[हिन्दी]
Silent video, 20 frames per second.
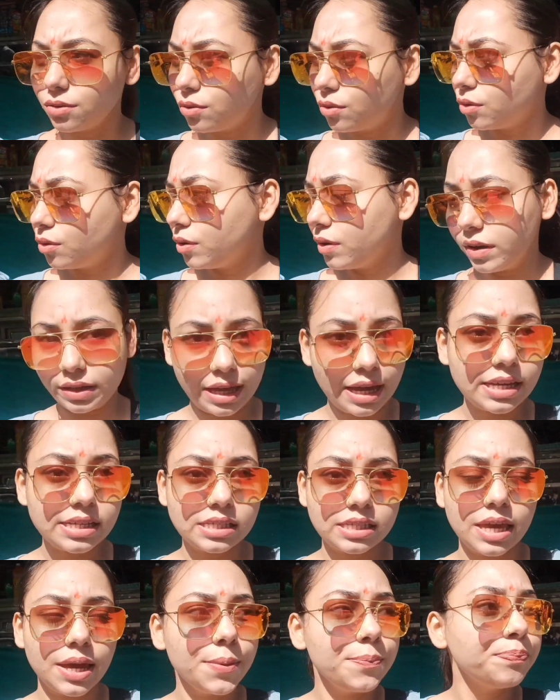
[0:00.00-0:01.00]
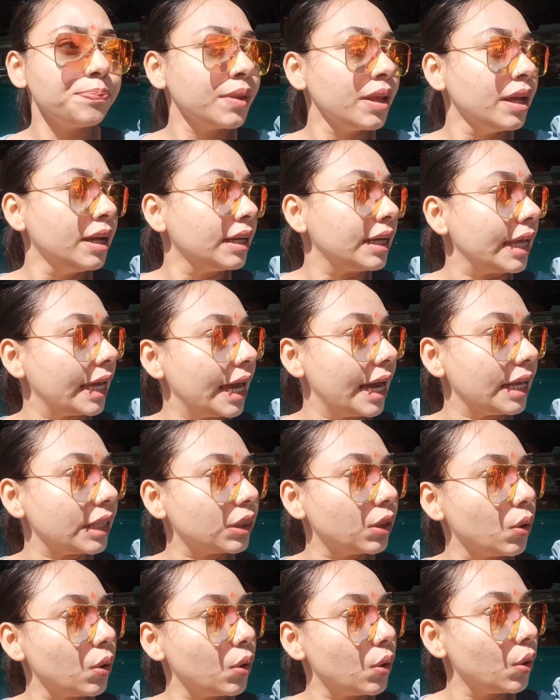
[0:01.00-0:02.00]
को यहीं से ठीक है
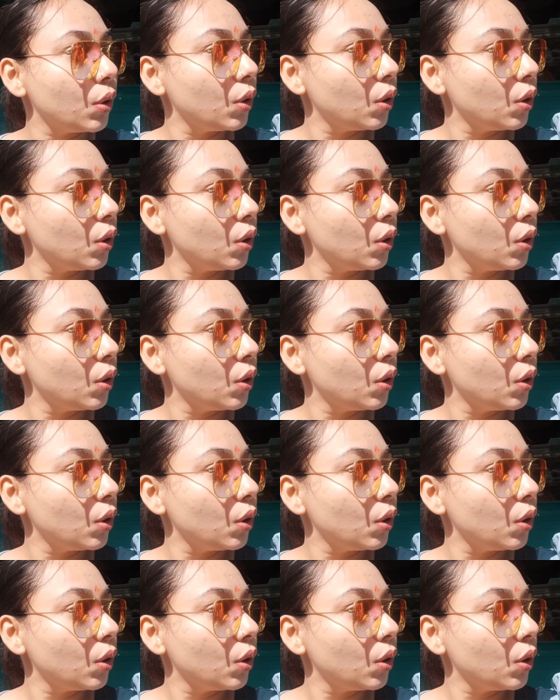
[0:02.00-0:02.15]
तो